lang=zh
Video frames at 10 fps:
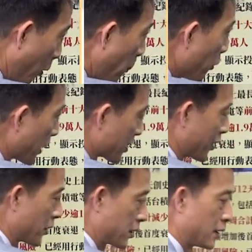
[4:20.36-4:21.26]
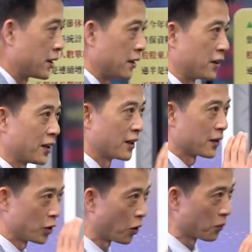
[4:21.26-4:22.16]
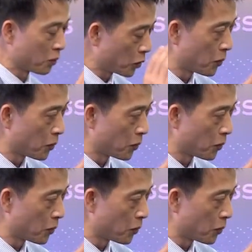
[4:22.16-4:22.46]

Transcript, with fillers: 公布的时候其实。又